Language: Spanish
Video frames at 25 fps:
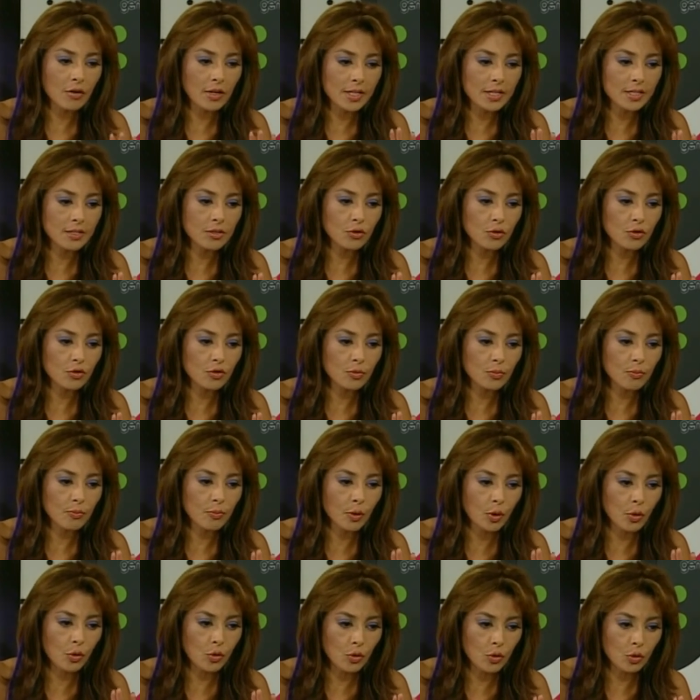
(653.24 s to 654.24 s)
con estos
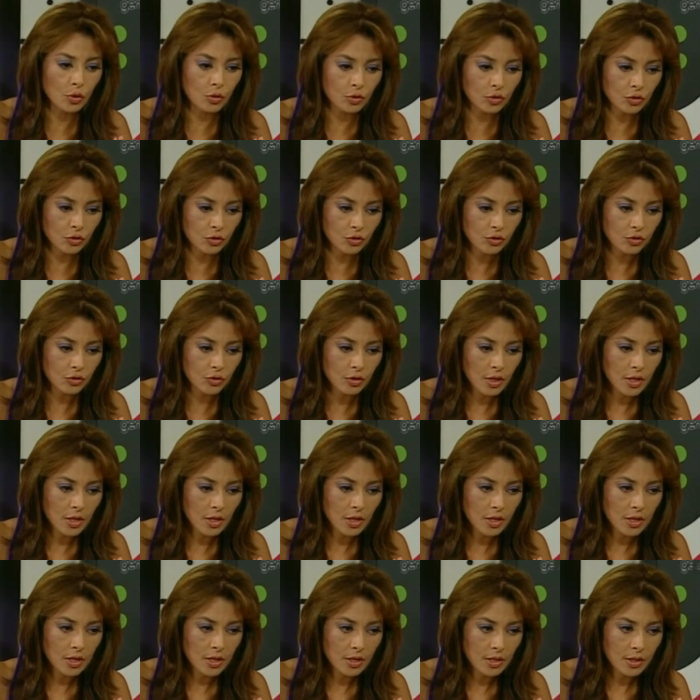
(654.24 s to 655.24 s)
productos?
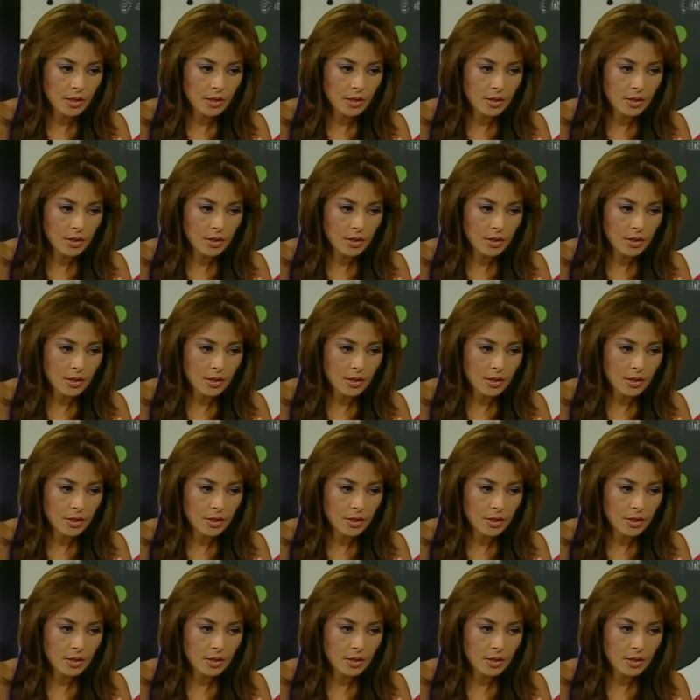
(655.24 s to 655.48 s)
Acá tenemos,